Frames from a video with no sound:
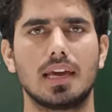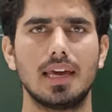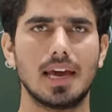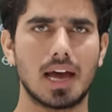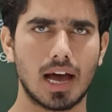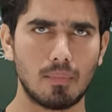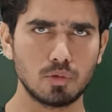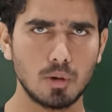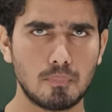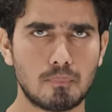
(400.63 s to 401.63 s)
कि
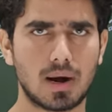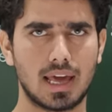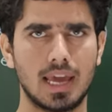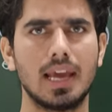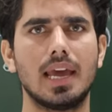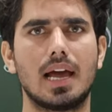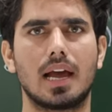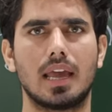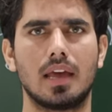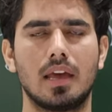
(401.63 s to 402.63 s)
हम जो पढ़ेंगे
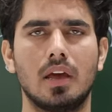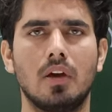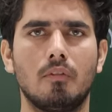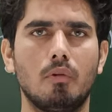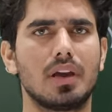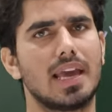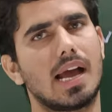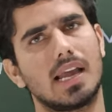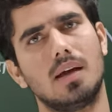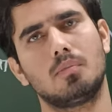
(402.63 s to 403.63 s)
आगे वो
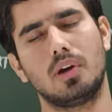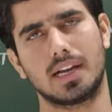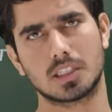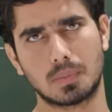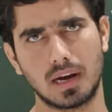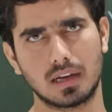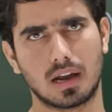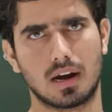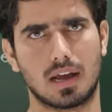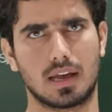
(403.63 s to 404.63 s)
क्या क्या हमको एक्सप्लेन
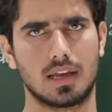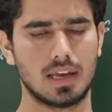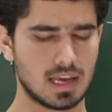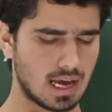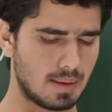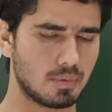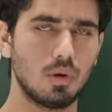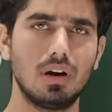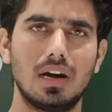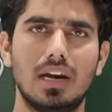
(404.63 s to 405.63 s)
करना है
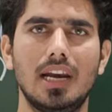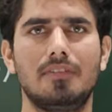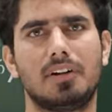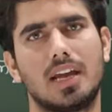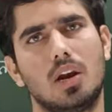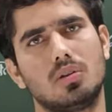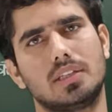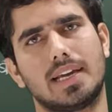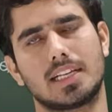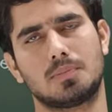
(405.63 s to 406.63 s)
हमको लिफ्ट के
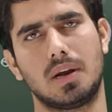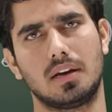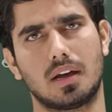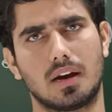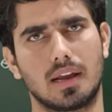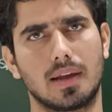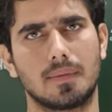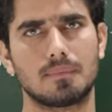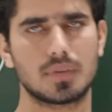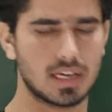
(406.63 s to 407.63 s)
लॉजिक एक्सप्लेन करने
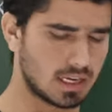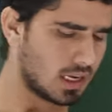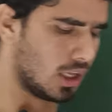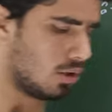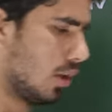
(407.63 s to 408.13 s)
हैं ठीक है तो